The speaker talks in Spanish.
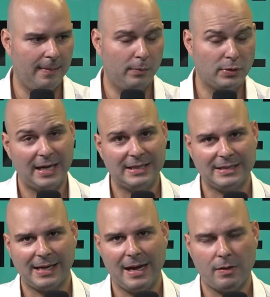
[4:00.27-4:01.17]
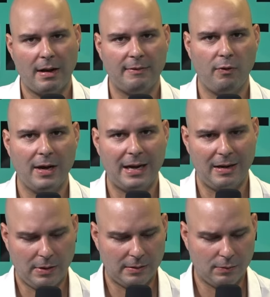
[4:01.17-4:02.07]
eh, mucha gente se quedaron
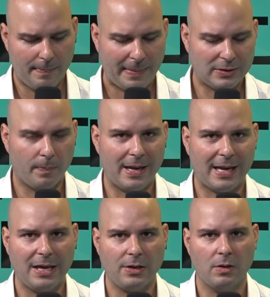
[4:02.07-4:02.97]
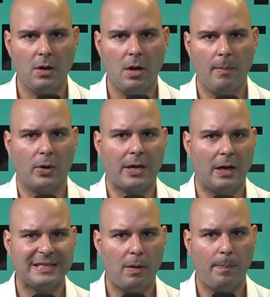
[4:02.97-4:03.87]
afuera, Es un, un, espacio pequeño. ¿Por
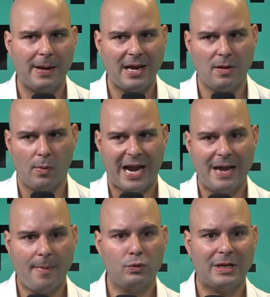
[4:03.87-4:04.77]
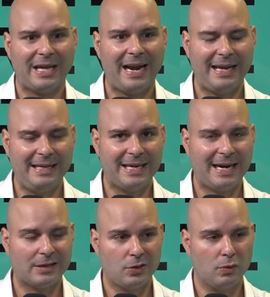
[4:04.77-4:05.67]
qué lo hacemos pequeño? Porque a mí me gusta tener la
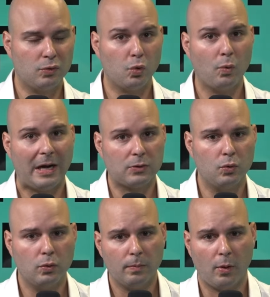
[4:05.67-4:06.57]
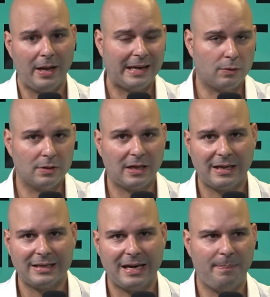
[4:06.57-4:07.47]
interacción tú a tú, poder
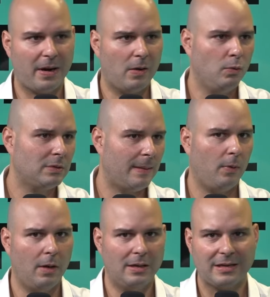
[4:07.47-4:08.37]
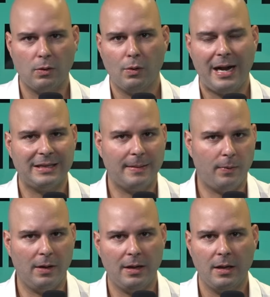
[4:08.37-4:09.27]
contestarte las preguntas, poder saludarte,
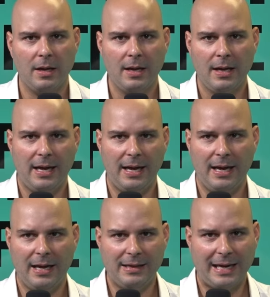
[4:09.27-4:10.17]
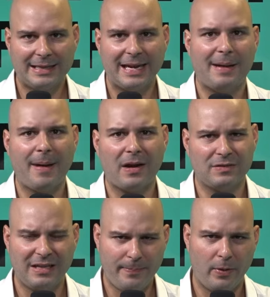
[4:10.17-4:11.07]
poder eh, darte la mano,
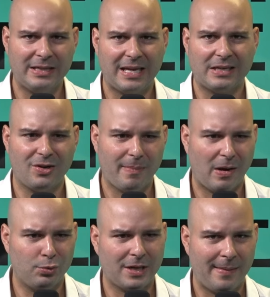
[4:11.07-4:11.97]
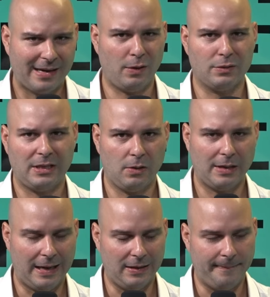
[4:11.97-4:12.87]
ese tipo de interacción me gusta más que los sitios
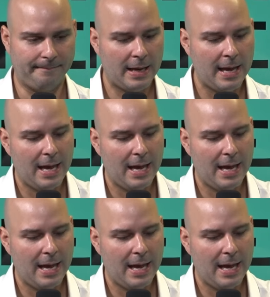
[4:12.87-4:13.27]
grandes.